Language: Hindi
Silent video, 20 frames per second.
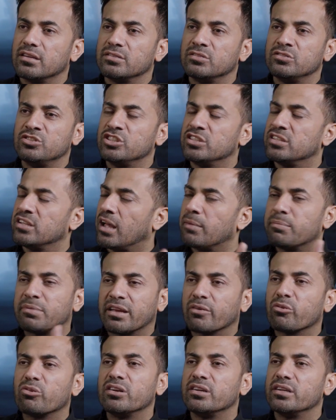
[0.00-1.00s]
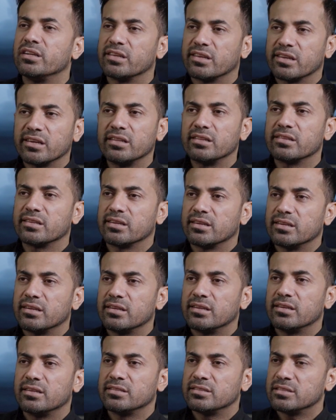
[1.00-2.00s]
जिधर आप रेगुलर नहीं खेलते
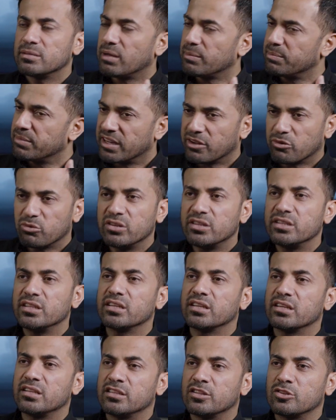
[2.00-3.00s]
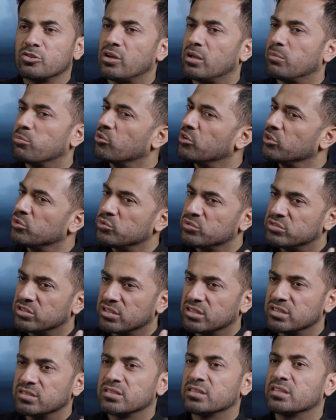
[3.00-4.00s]
जब आप रेगुलर नहीं खेलते तो आपको एक दूसरे
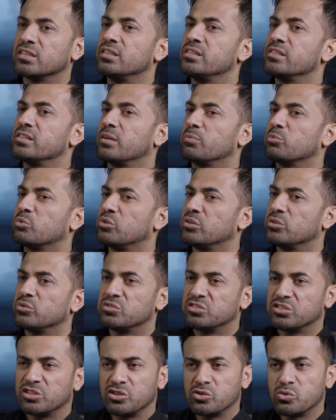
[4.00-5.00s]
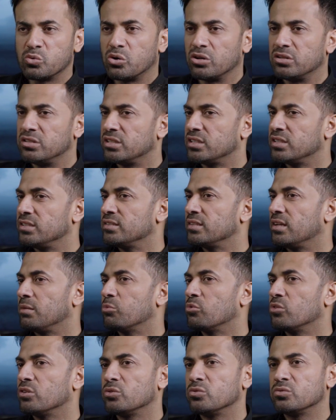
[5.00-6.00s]
की स्किल्स आपको एक दूसरे की क्वालिटीज़
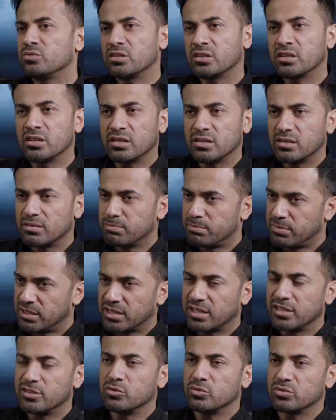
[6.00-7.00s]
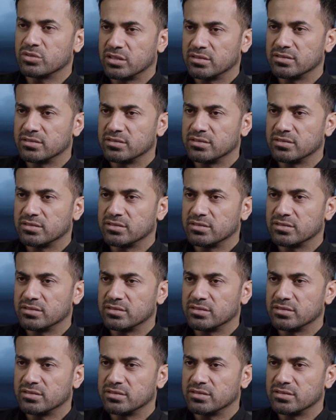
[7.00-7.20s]
आपको एक दूसरे का पता नहीं होता